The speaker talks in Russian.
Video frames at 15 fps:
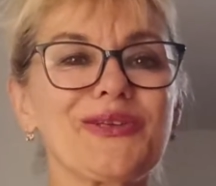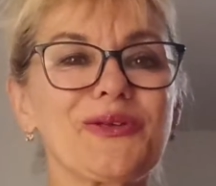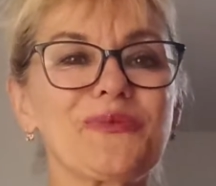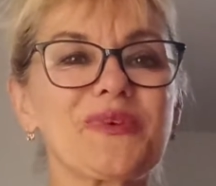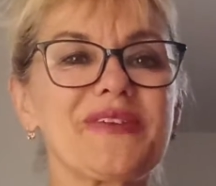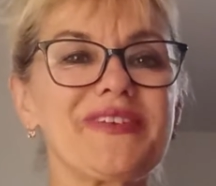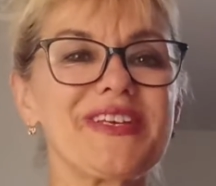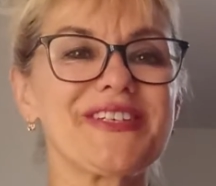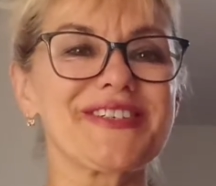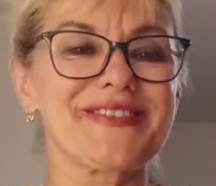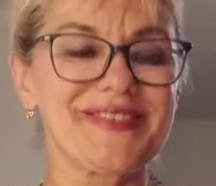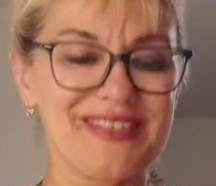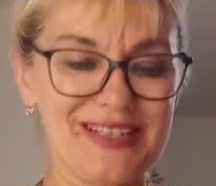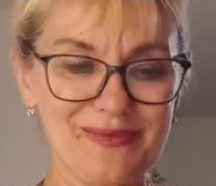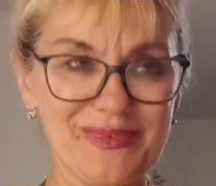Добрый вечер
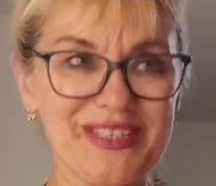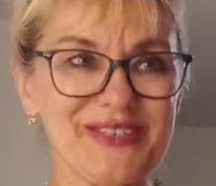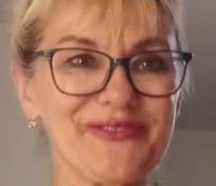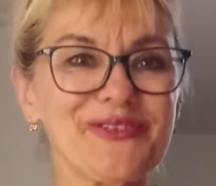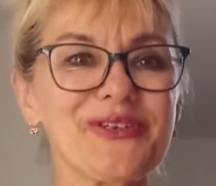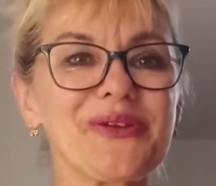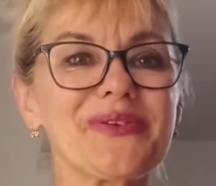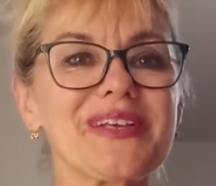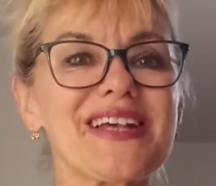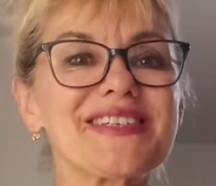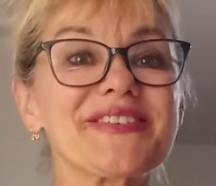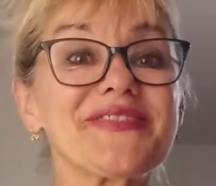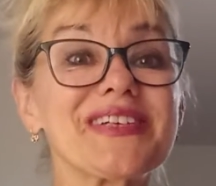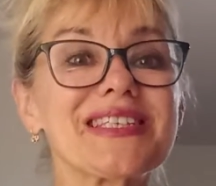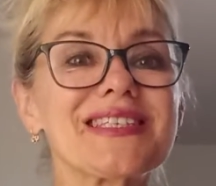всем. Сегодня у нас
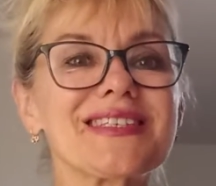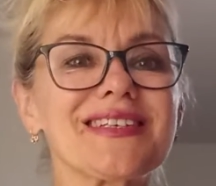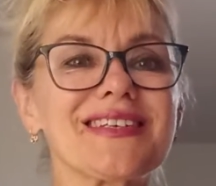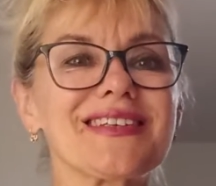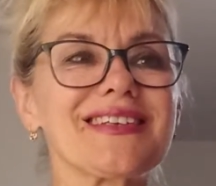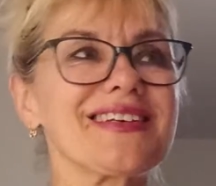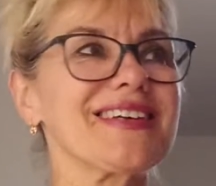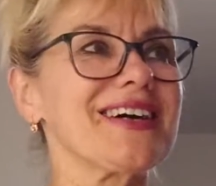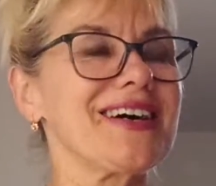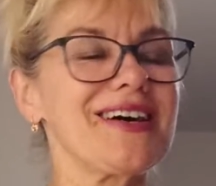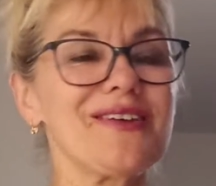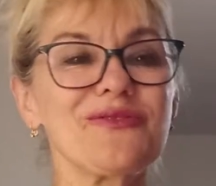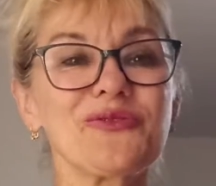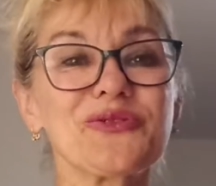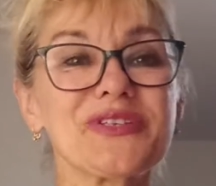20
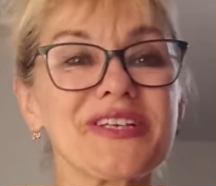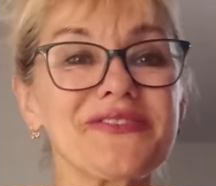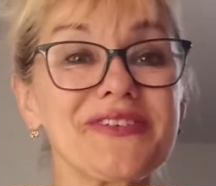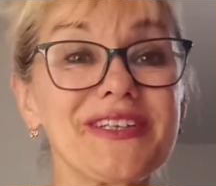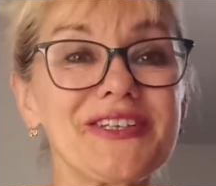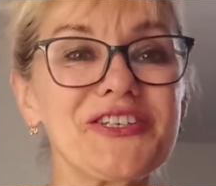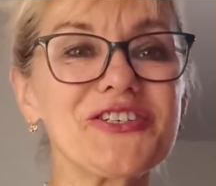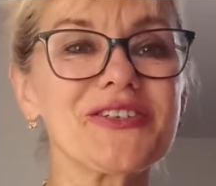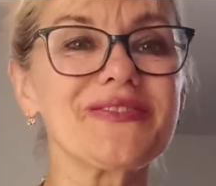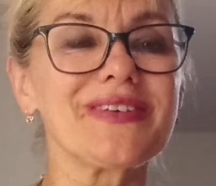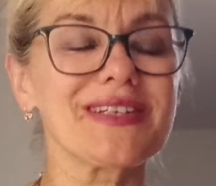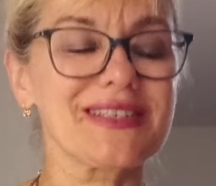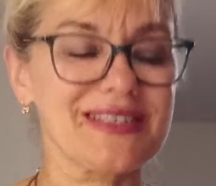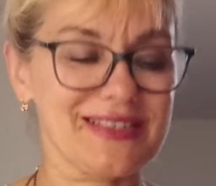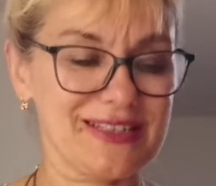августа
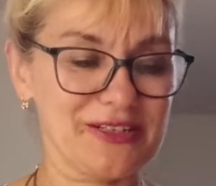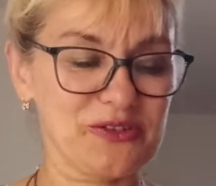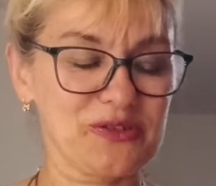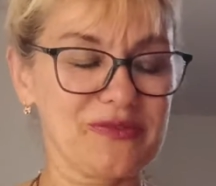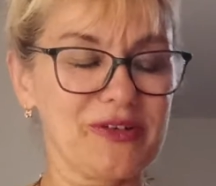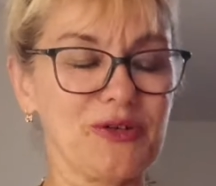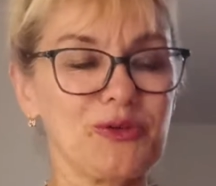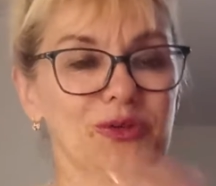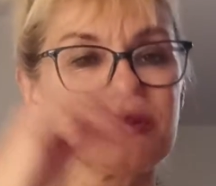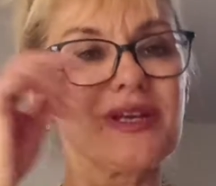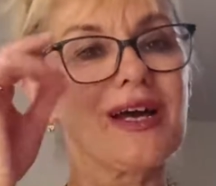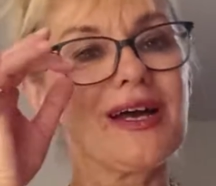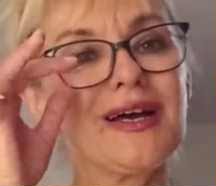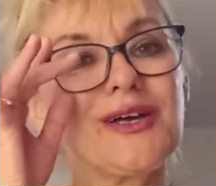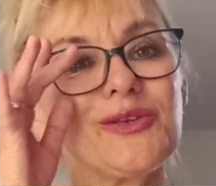2022
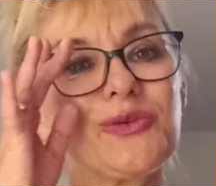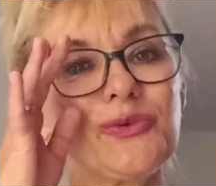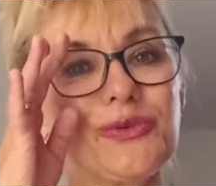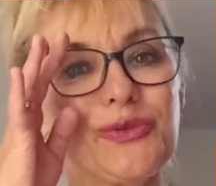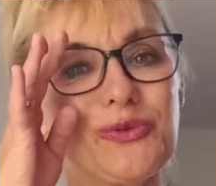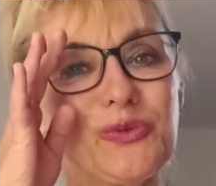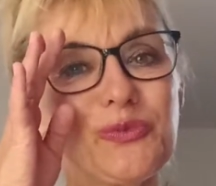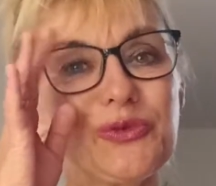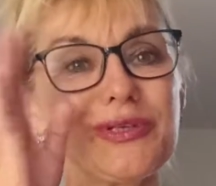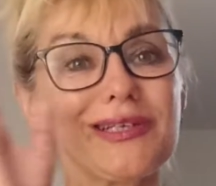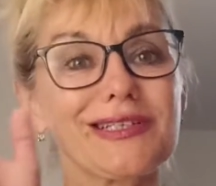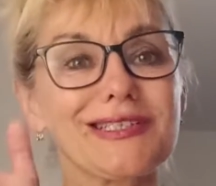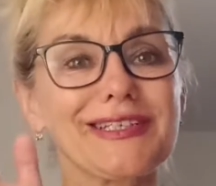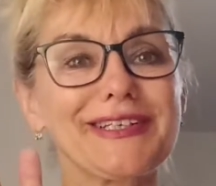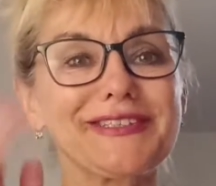года. Ну и думаю,
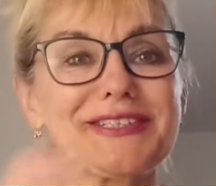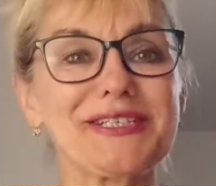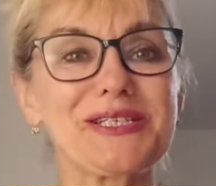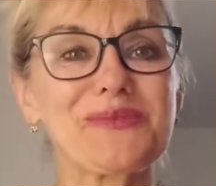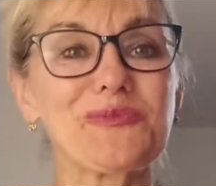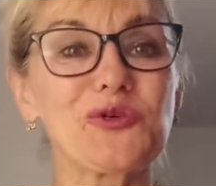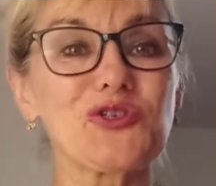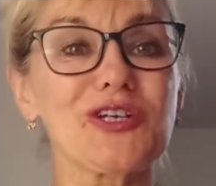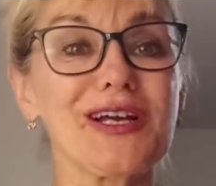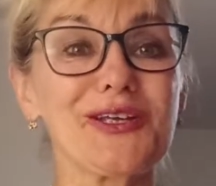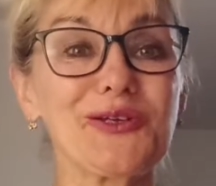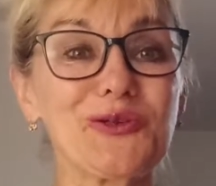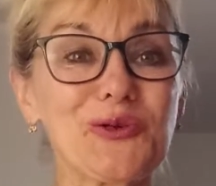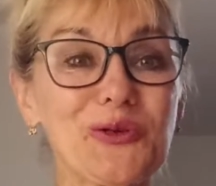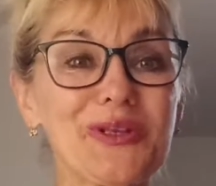надо сказать немножко,
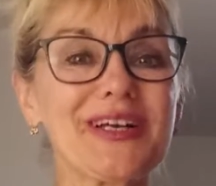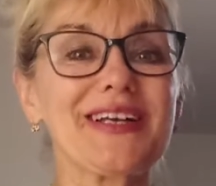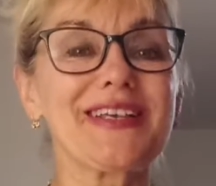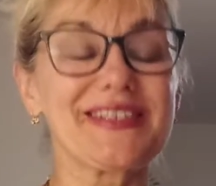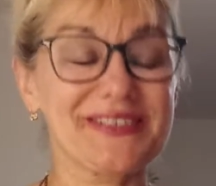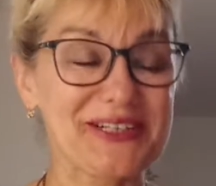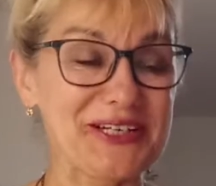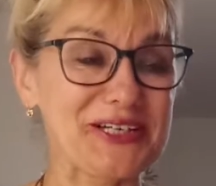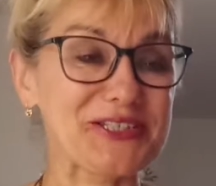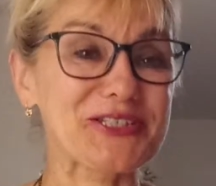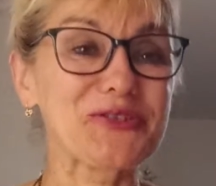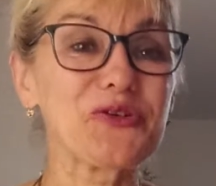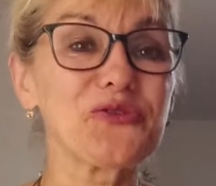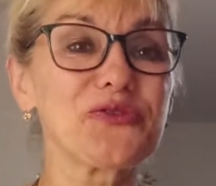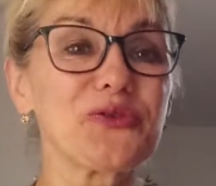недолго, несколько
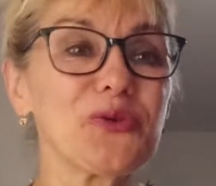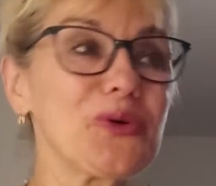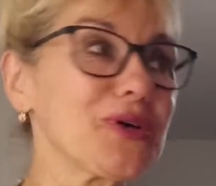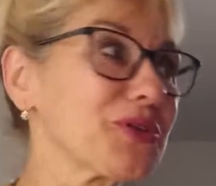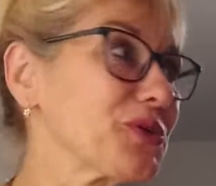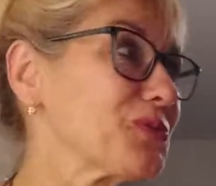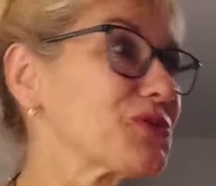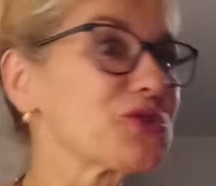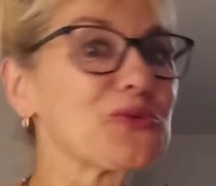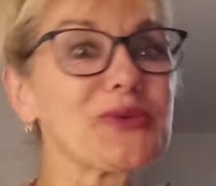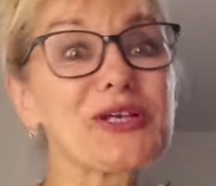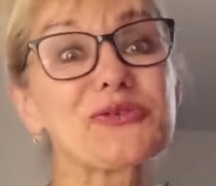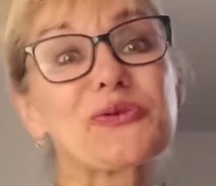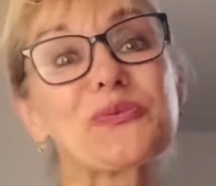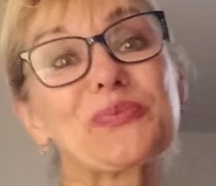слов, но ну, о том, что у
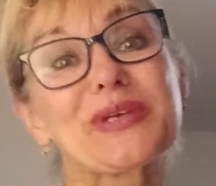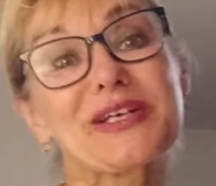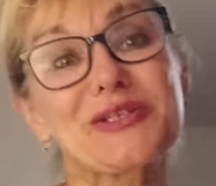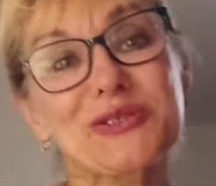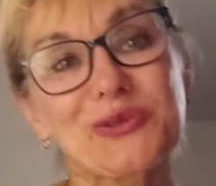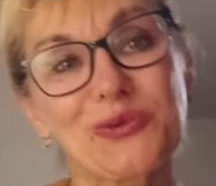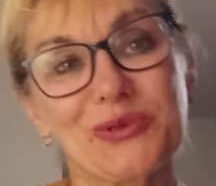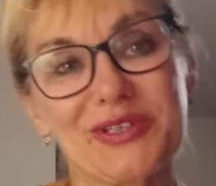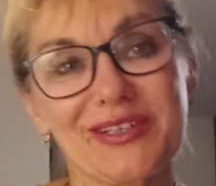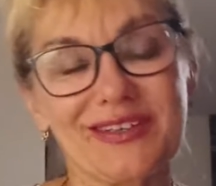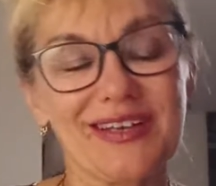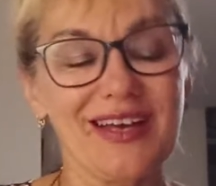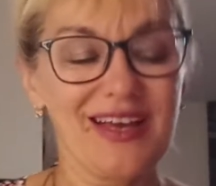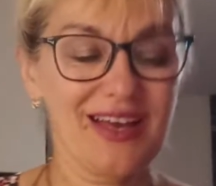нас тут происходит.